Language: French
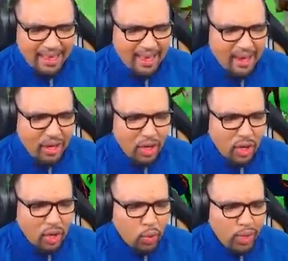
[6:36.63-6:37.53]
mec
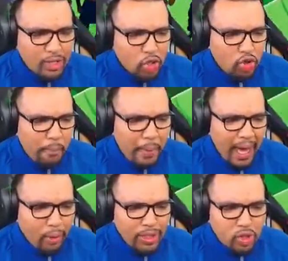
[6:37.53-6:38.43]
Où est-ce que tu pars
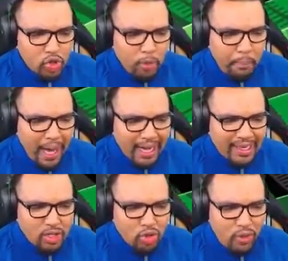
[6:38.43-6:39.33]
Où est-ce que tu pars Qu'est-ce
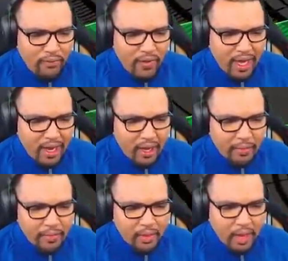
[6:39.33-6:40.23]
que tu fais, là
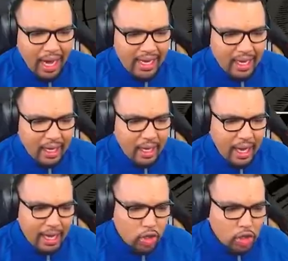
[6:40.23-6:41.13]
Allez, à
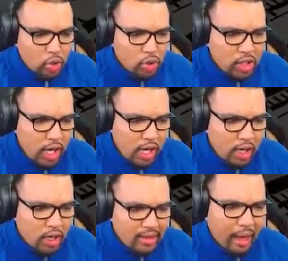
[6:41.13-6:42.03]
gauche tout seul,
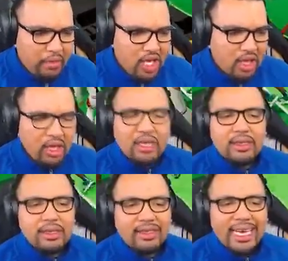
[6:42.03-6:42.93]
termine.
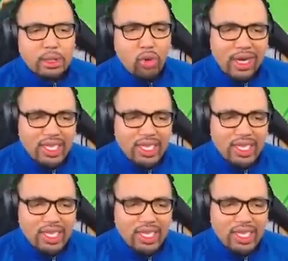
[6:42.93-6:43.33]
That's too easy